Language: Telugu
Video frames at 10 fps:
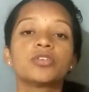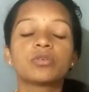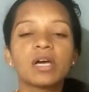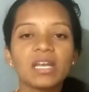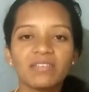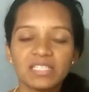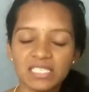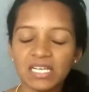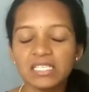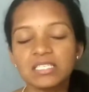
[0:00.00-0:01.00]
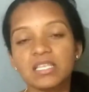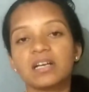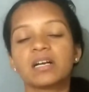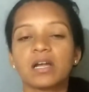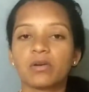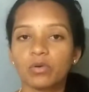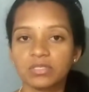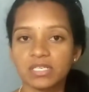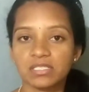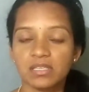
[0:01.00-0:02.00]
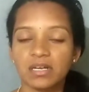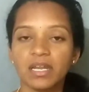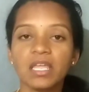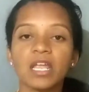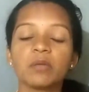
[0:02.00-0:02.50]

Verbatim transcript: షుగర్ లెవెల్స్ని ఖచ్చితంగా కంట్రోల్ చేస్తుందండి